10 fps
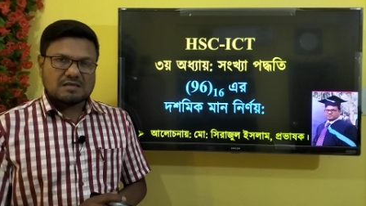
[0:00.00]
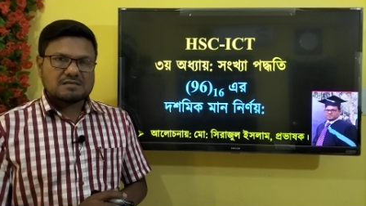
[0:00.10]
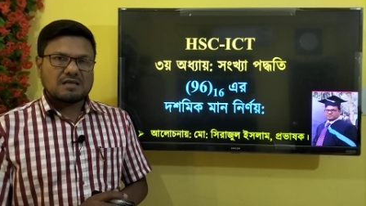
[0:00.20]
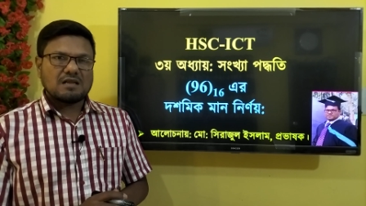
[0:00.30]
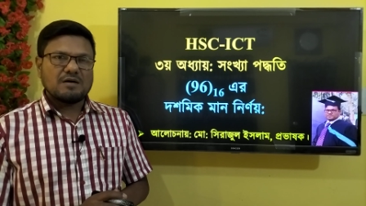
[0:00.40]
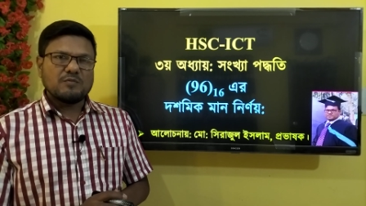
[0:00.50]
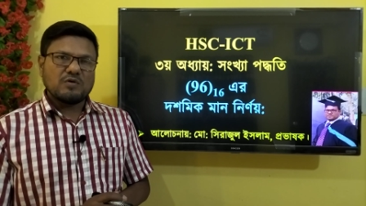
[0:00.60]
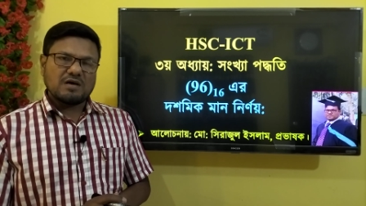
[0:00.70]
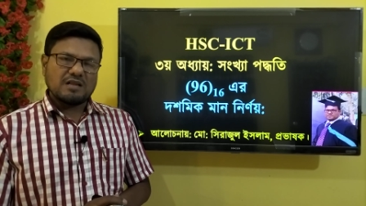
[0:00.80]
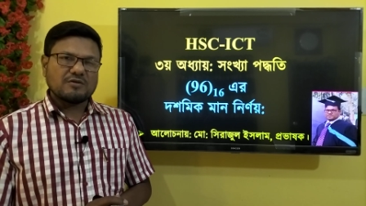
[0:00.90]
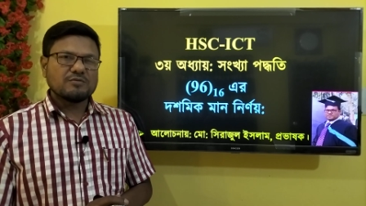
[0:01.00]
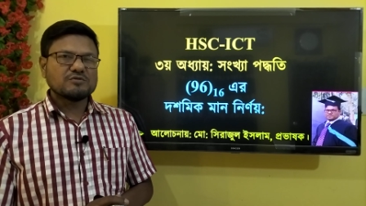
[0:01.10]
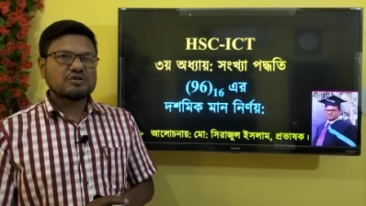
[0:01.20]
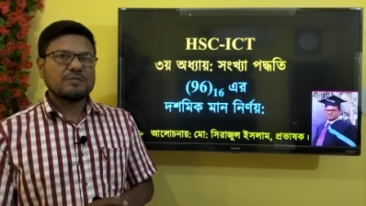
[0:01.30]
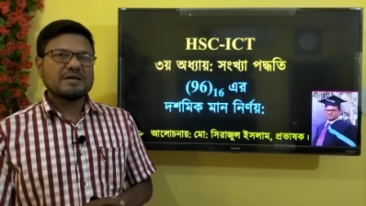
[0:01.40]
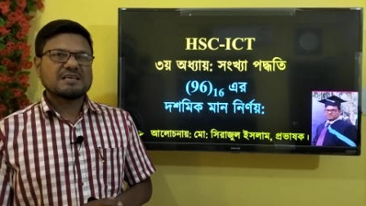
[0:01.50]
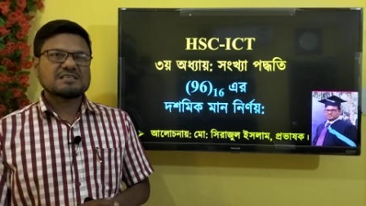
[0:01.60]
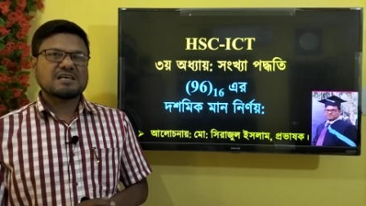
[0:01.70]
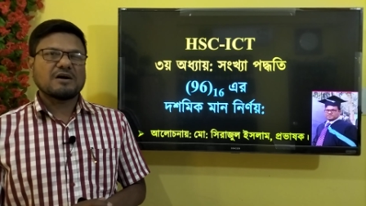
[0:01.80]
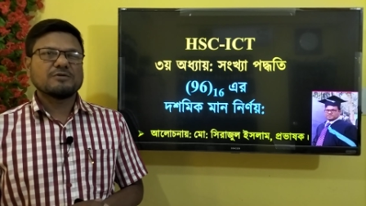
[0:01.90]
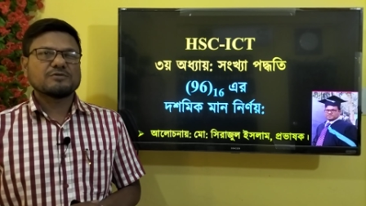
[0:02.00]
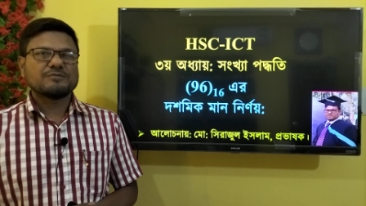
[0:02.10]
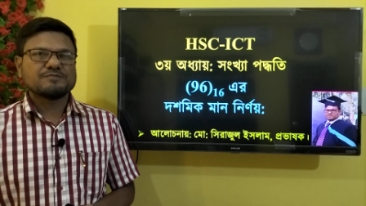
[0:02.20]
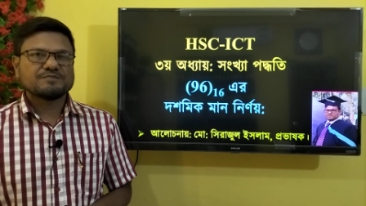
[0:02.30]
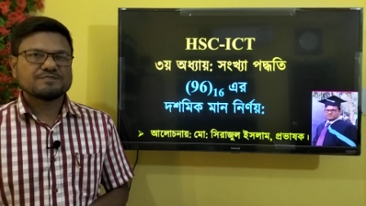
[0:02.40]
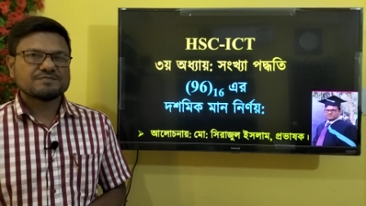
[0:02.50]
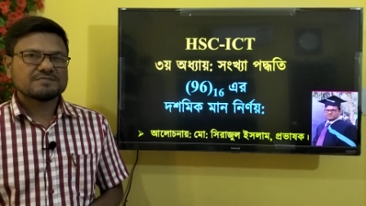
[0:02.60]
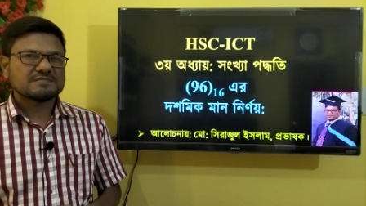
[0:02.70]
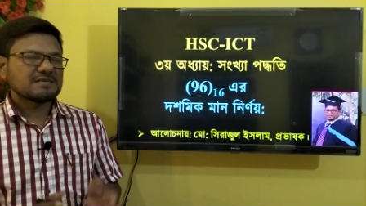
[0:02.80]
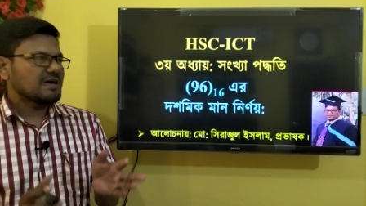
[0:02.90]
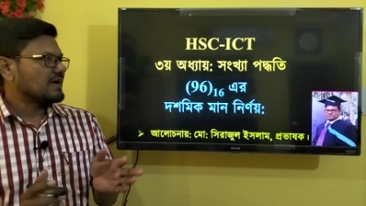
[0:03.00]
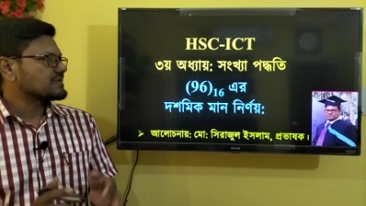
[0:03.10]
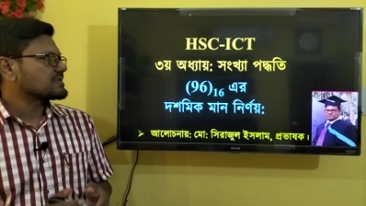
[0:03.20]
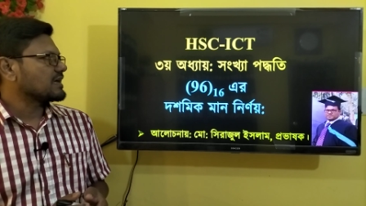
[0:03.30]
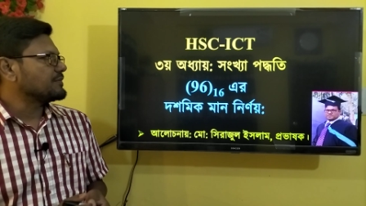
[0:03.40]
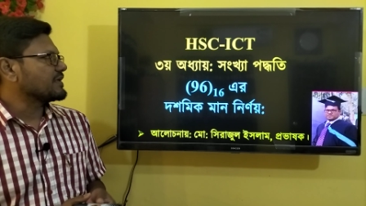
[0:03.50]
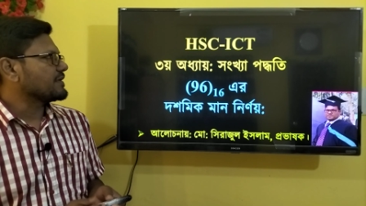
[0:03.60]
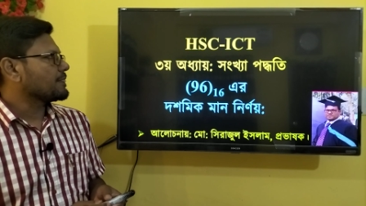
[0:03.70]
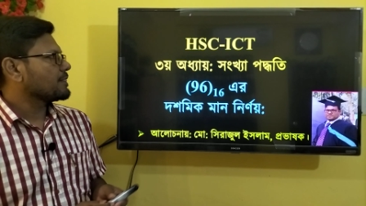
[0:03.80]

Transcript: আসসালামু আলাইকুম সবাইকে স্বাগতম আজকে আমি